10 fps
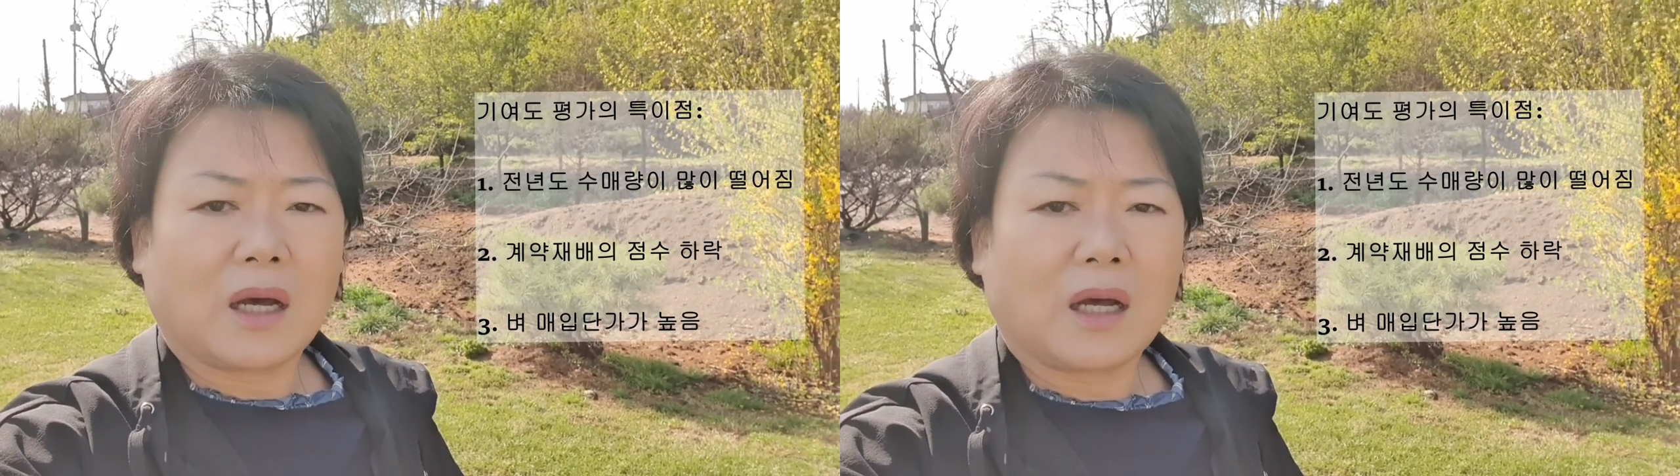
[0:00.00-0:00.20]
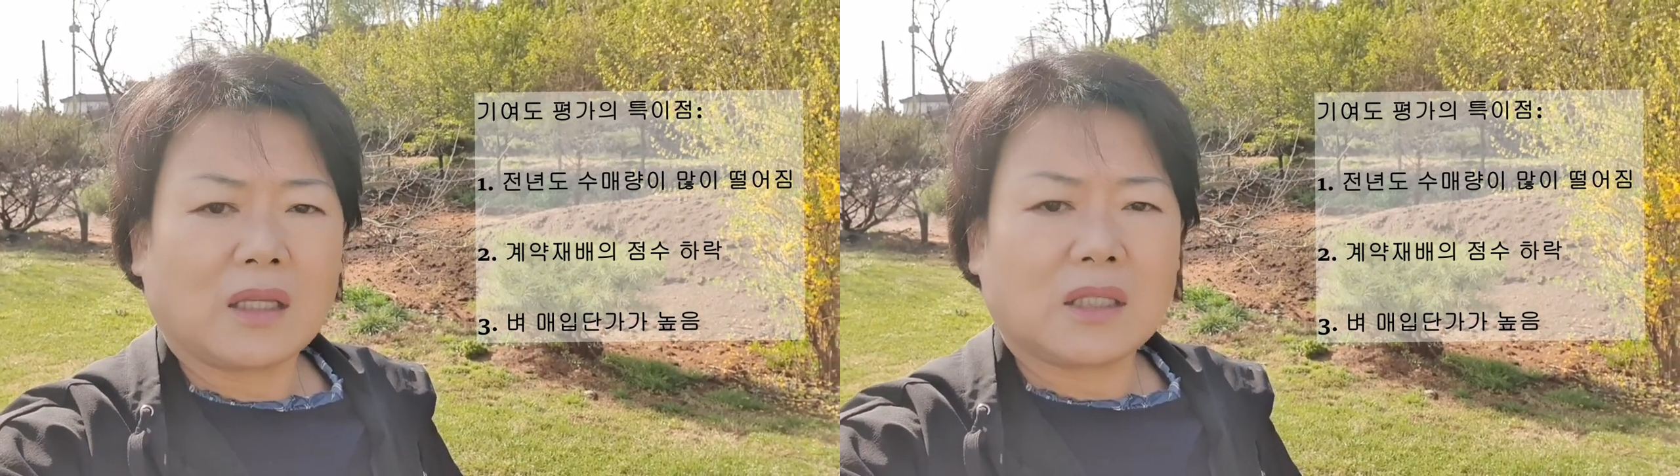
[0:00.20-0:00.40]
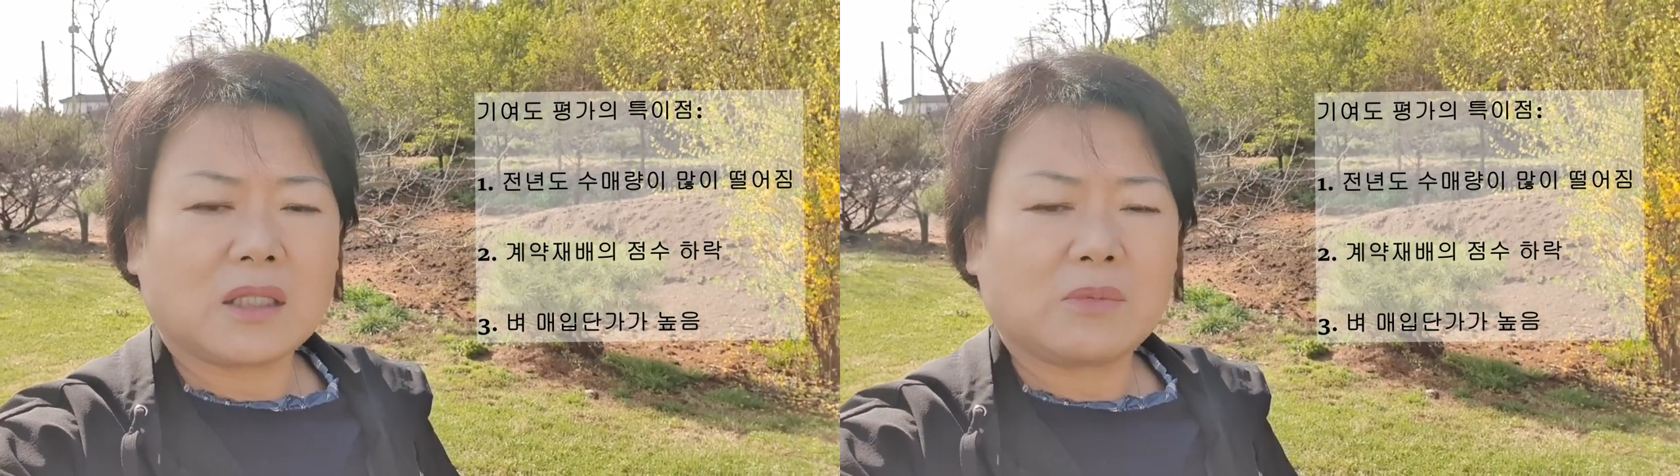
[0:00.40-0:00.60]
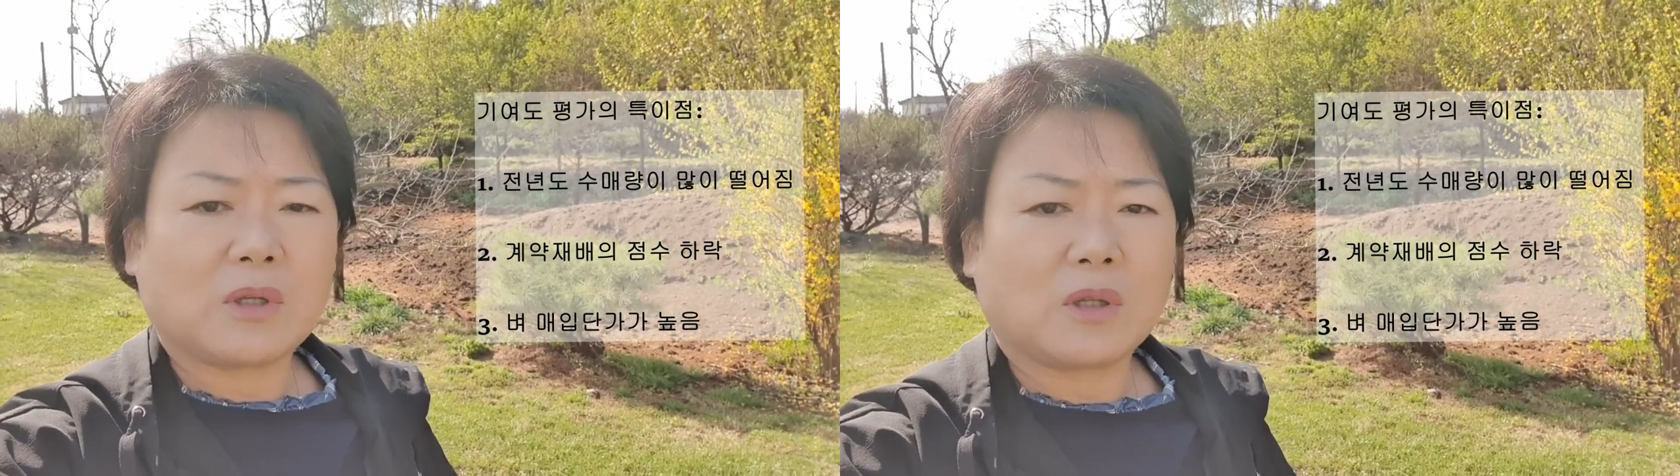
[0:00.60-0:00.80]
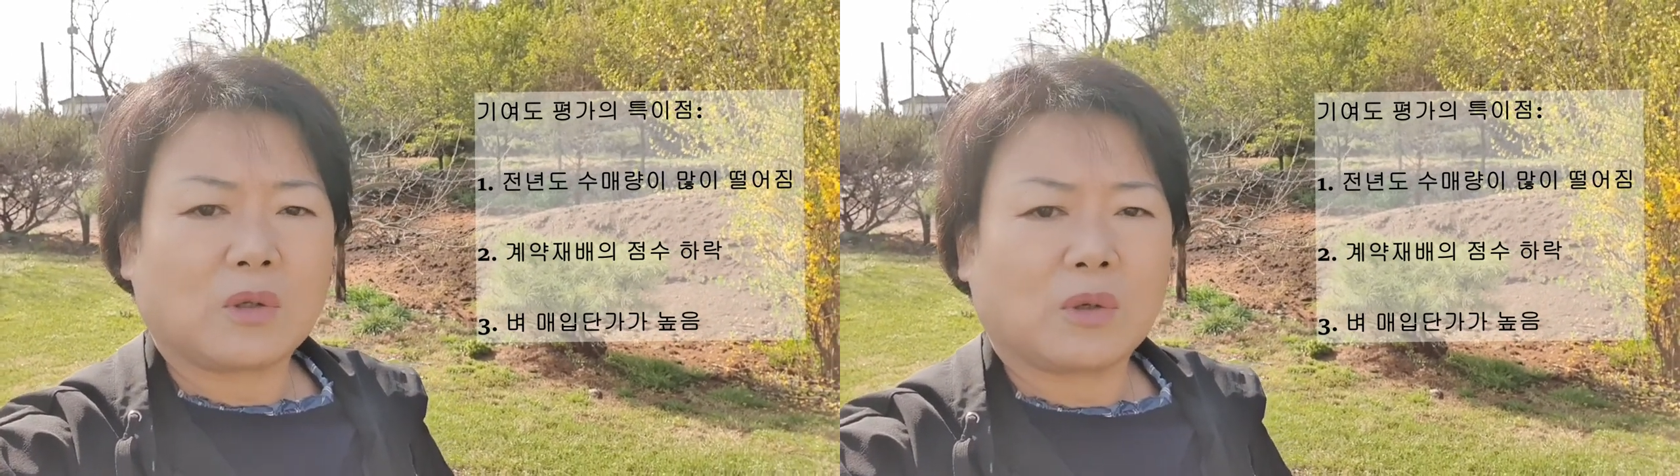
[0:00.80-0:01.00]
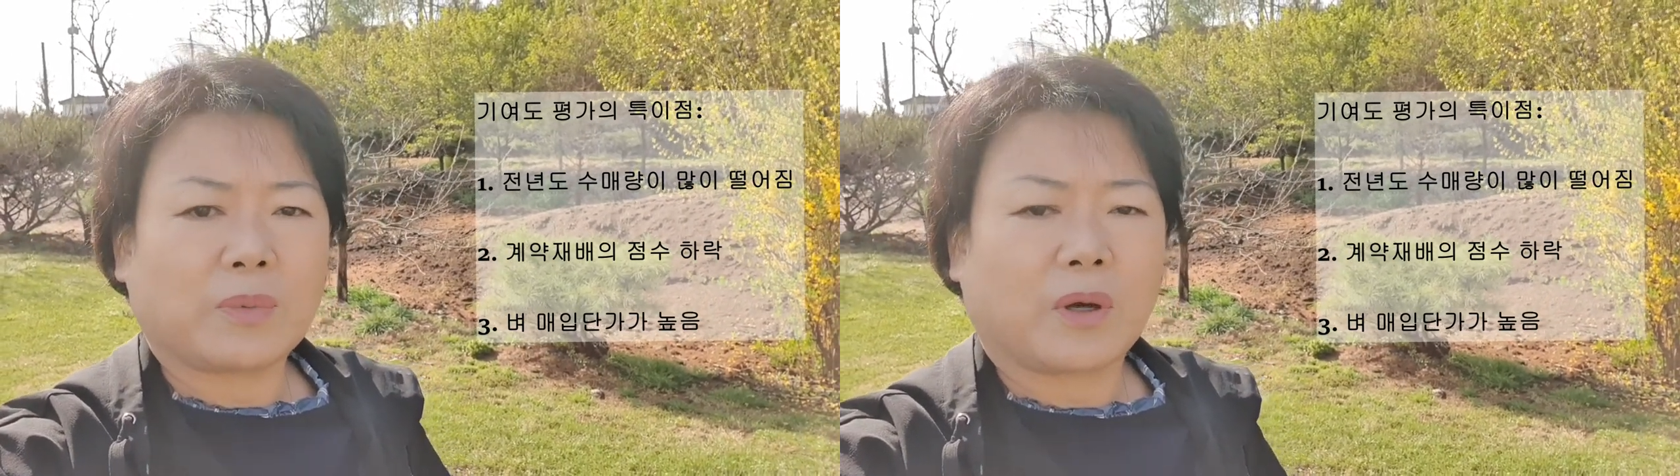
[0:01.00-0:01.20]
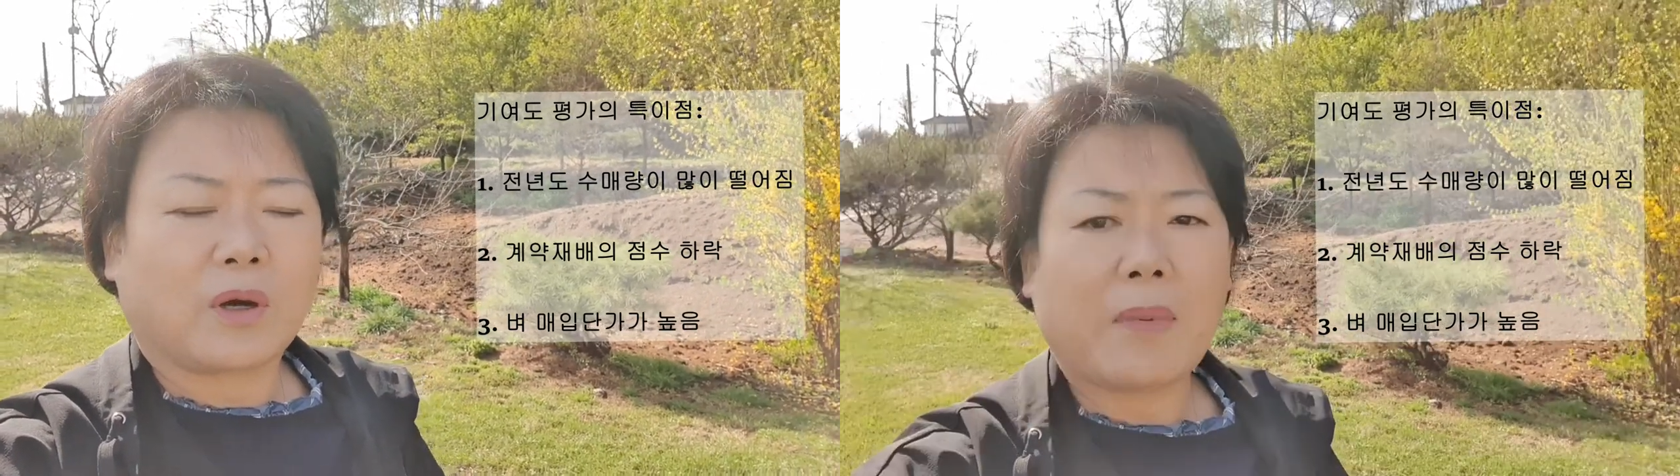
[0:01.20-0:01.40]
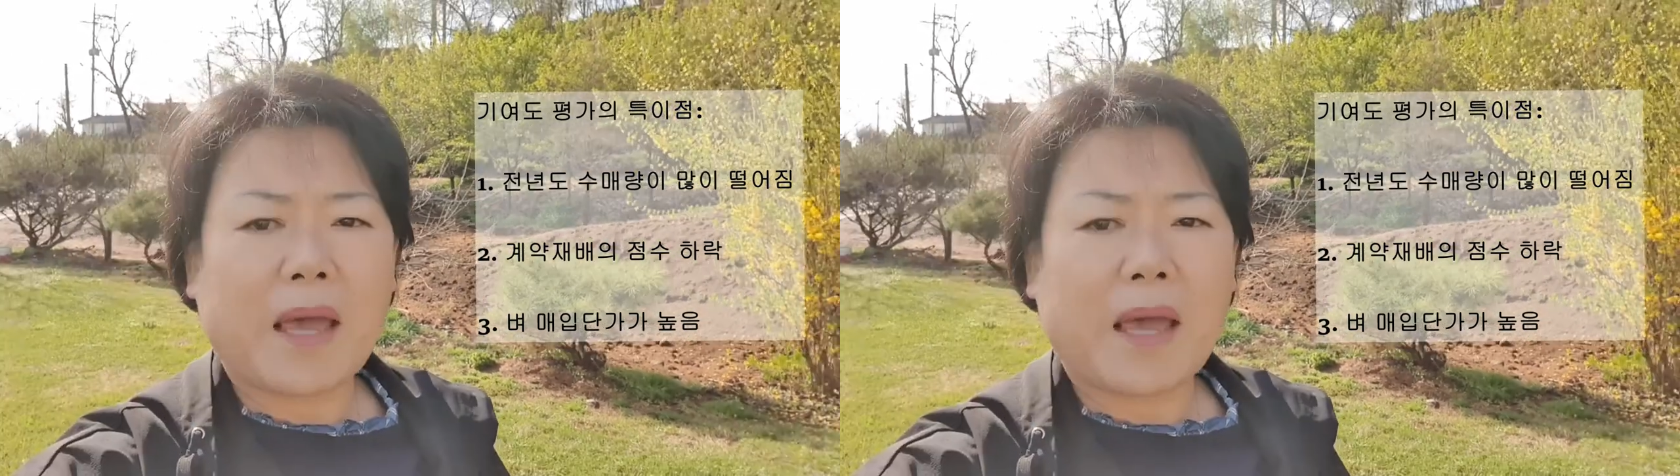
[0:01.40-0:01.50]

한 20년도 벼 어.